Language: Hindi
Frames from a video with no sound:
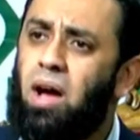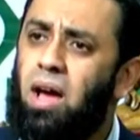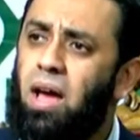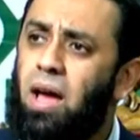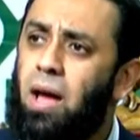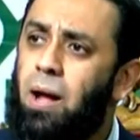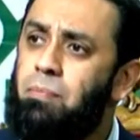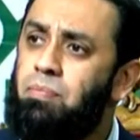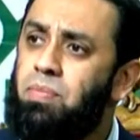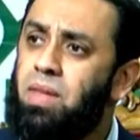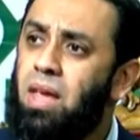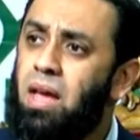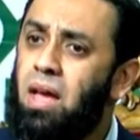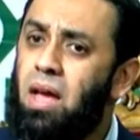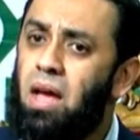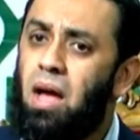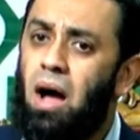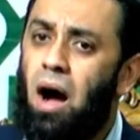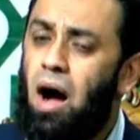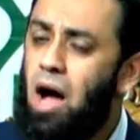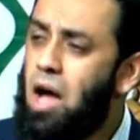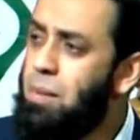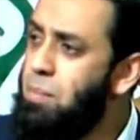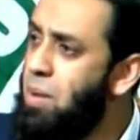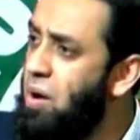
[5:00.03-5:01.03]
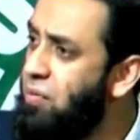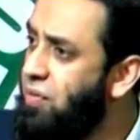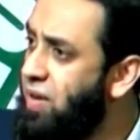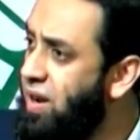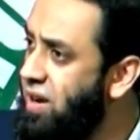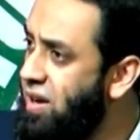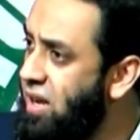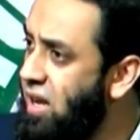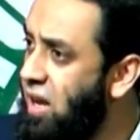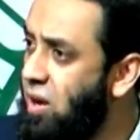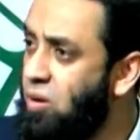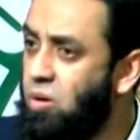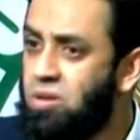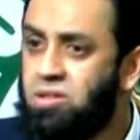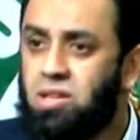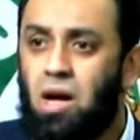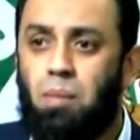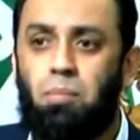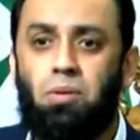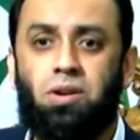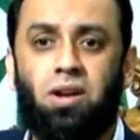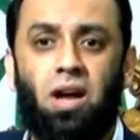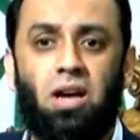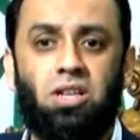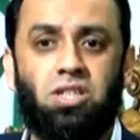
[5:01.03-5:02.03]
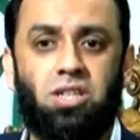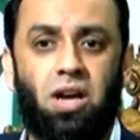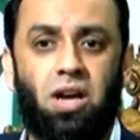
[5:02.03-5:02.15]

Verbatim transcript: है आईएमएफ की डील को साबोटाज